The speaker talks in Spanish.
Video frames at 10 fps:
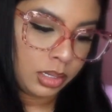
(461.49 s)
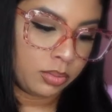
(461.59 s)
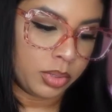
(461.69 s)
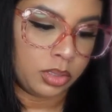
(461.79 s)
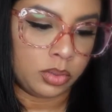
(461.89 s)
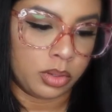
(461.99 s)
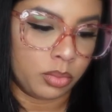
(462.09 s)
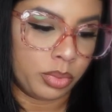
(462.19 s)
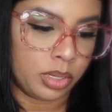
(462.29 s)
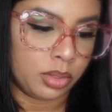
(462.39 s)
Me estuve
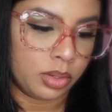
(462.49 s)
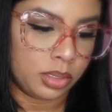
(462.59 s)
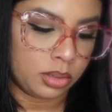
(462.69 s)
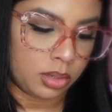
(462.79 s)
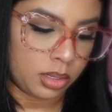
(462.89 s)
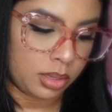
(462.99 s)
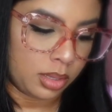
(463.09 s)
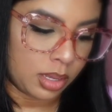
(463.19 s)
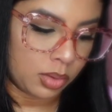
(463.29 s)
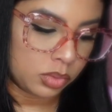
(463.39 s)
comprando este
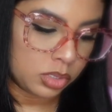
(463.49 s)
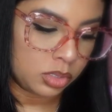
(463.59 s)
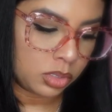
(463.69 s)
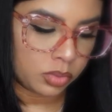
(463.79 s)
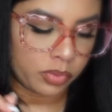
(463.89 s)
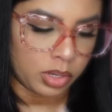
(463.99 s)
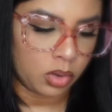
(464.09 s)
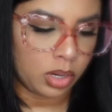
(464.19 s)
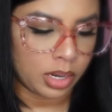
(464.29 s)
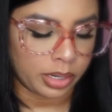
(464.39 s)
jaboncito, esto fue
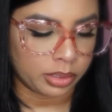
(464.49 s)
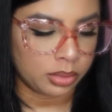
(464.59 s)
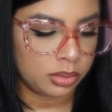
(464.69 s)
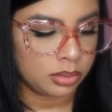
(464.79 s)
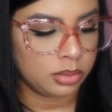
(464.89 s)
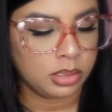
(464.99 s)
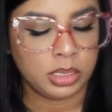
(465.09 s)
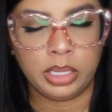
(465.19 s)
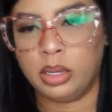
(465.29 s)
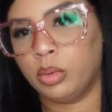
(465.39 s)
online,
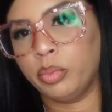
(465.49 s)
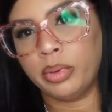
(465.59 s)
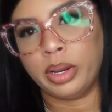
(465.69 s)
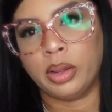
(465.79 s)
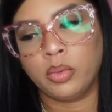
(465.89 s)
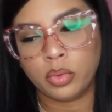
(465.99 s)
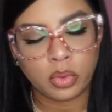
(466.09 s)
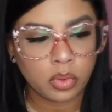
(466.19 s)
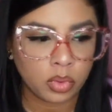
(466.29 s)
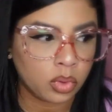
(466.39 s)
que compré
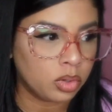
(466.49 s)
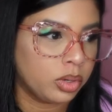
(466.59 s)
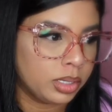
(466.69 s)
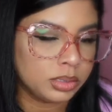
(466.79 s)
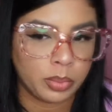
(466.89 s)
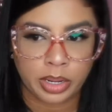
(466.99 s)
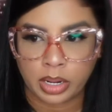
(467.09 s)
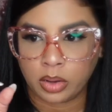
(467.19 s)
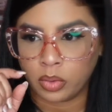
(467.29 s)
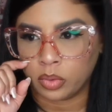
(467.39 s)
unos olores para
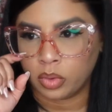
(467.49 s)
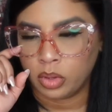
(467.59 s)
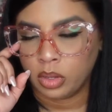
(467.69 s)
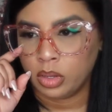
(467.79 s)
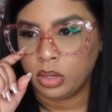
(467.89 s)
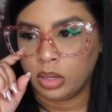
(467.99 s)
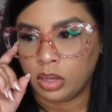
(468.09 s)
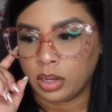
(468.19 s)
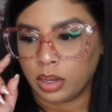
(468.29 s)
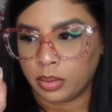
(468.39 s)
los,
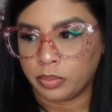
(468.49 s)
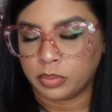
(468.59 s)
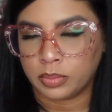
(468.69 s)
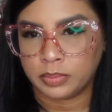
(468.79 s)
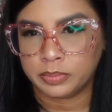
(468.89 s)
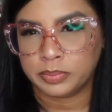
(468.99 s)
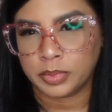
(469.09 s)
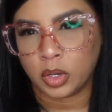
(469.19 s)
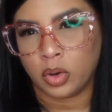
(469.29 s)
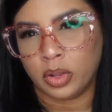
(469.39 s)
um,
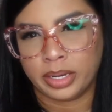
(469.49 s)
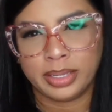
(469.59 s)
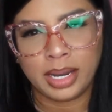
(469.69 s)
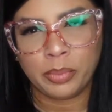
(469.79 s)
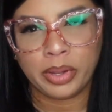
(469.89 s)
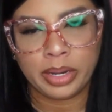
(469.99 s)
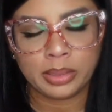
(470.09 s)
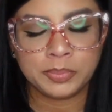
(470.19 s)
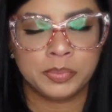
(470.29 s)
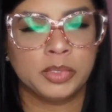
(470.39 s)
los olores de la pared,
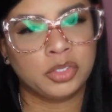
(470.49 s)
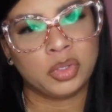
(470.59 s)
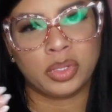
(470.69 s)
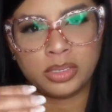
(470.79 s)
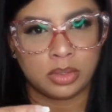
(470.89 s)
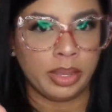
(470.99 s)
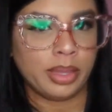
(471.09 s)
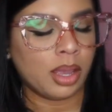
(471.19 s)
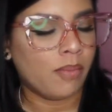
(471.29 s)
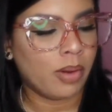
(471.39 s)
so que esos
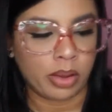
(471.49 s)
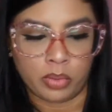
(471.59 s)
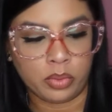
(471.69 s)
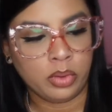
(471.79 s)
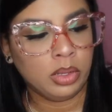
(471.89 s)
están abajo.